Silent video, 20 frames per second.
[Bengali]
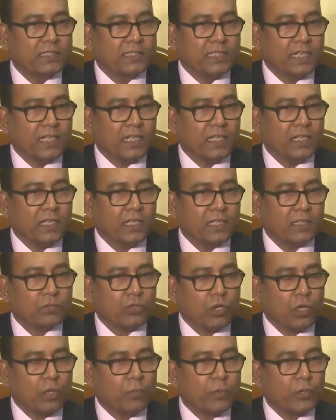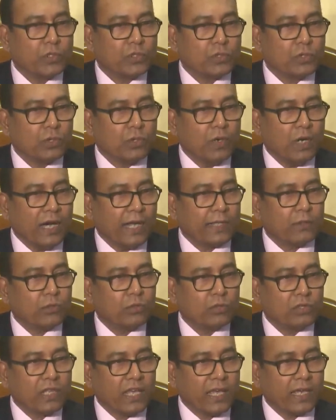যে সর্বোচ্চ
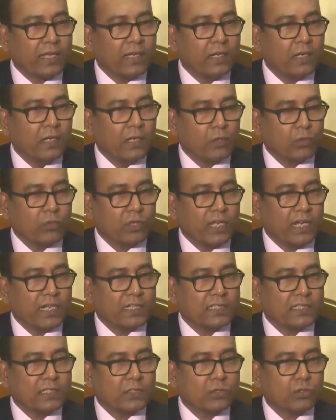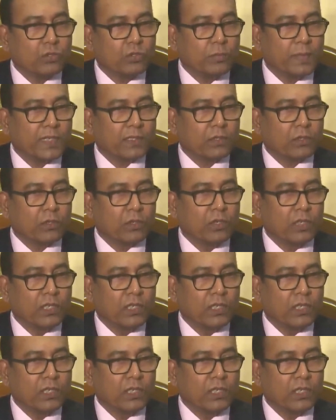আত্মত্যাগ করে আসছে শুধুমাত্র